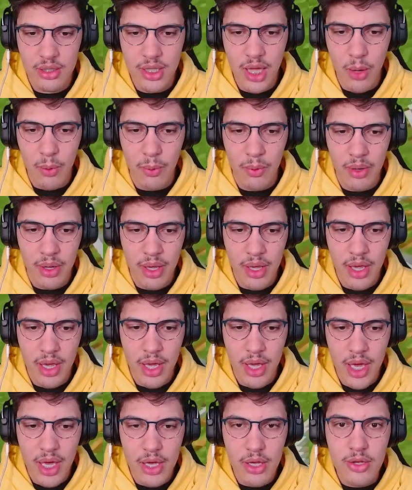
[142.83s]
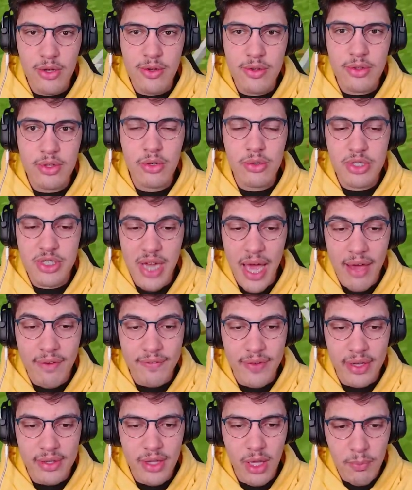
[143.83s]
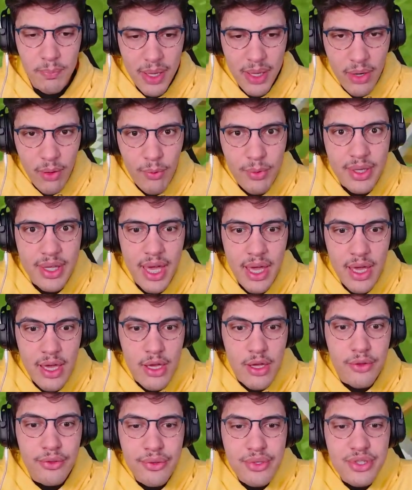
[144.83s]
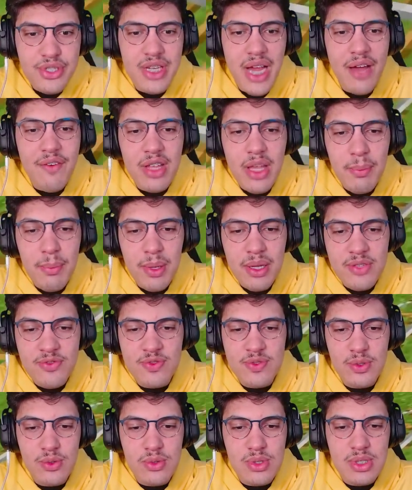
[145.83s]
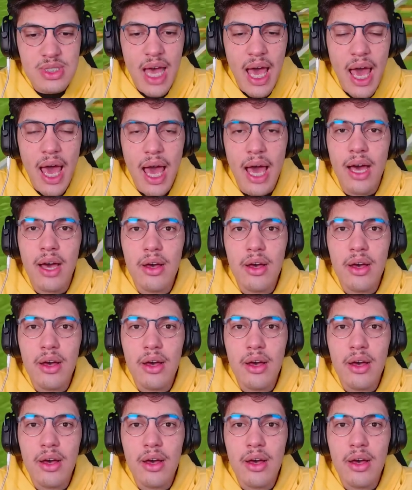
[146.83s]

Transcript: Não, no Java... Não, pera, o quê? No Java dá pra usar...